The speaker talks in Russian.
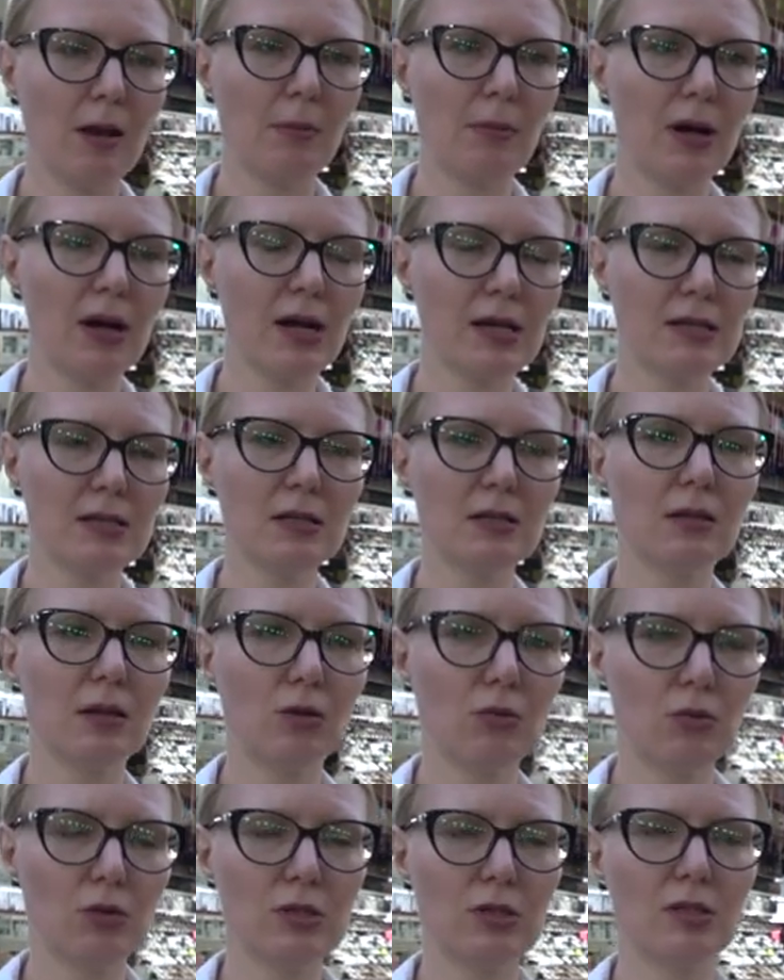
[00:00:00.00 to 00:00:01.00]
Магазин
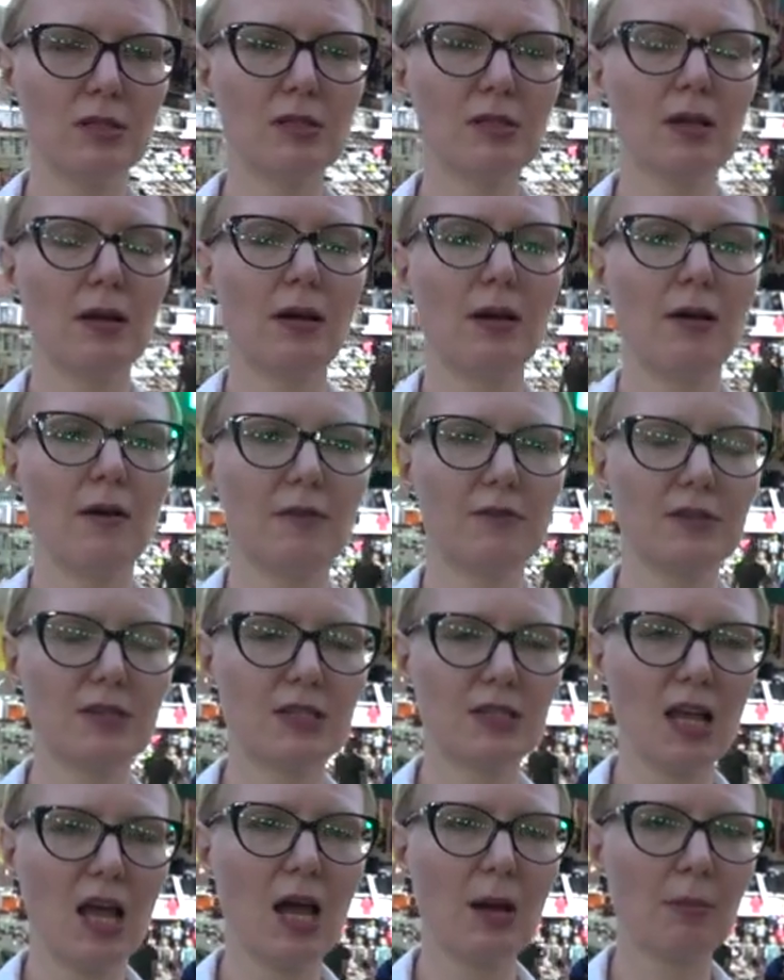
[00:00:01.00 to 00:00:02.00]
находится в
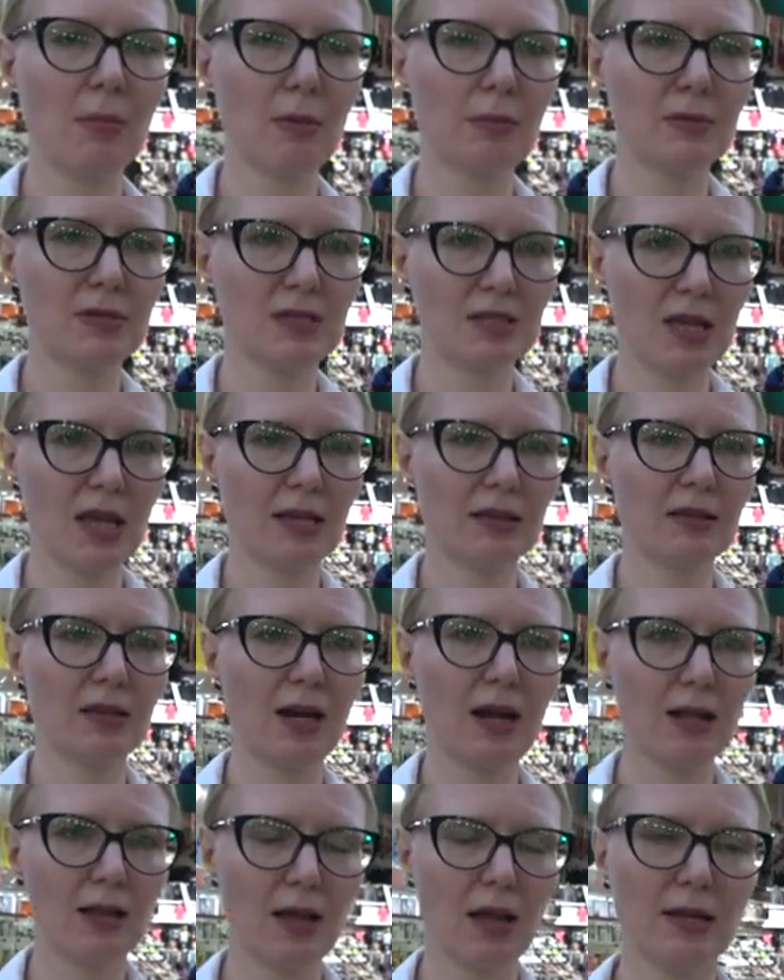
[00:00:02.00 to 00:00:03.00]
самом
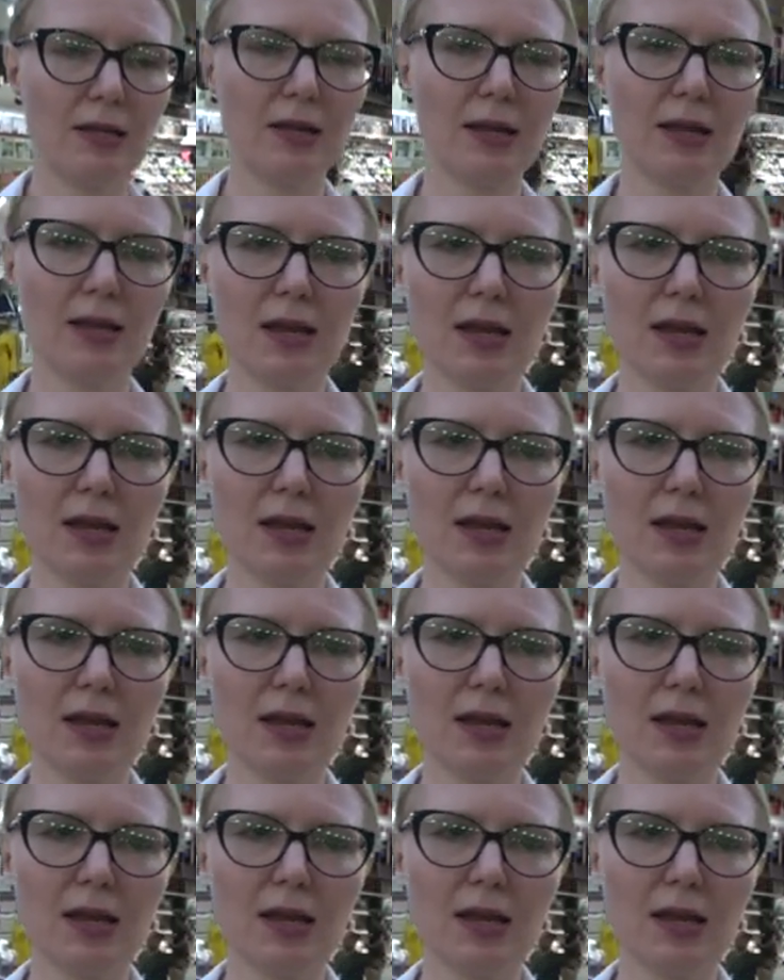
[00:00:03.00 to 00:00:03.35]
центре Алании.